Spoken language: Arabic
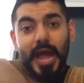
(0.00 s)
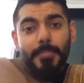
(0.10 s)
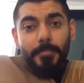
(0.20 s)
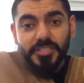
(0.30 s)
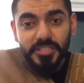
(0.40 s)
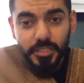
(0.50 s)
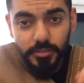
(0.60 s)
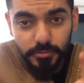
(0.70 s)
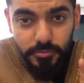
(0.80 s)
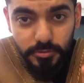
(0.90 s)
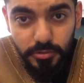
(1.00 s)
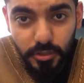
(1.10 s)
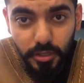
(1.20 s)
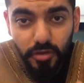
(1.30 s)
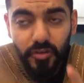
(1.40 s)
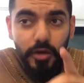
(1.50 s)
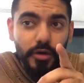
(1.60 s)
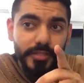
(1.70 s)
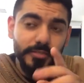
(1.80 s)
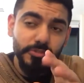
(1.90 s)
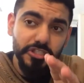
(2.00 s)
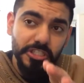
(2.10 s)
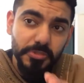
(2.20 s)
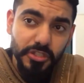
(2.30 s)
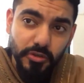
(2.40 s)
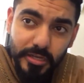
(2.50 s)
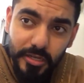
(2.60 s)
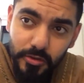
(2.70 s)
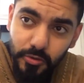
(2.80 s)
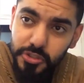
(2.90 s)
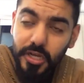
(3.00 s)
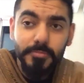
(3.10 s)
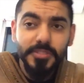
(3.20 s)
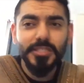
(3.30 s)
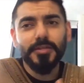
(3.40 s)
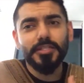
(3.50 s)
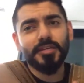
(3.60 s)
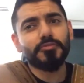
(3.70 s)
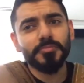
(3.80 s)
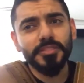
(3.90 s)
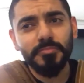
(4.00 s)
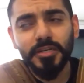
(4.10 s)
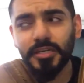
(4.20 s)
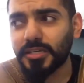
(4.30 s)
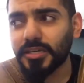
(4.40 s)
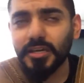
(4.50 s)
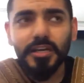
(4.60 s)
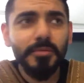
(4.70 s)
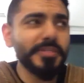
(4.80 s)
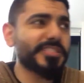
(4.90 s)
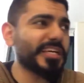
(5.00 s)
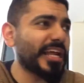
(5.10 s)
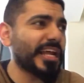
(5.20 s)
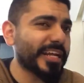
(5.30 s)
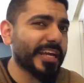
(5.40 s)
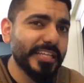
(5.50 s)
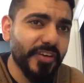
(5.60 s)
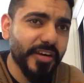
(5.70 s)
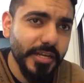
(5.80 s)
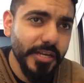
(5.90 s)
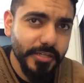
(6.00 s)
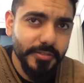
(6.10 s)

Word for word: اما ميسي فاخواني مشجعي برشلونه وعشاق ميسي ما تزعلون مني ميسي الى الان قاعد يفكر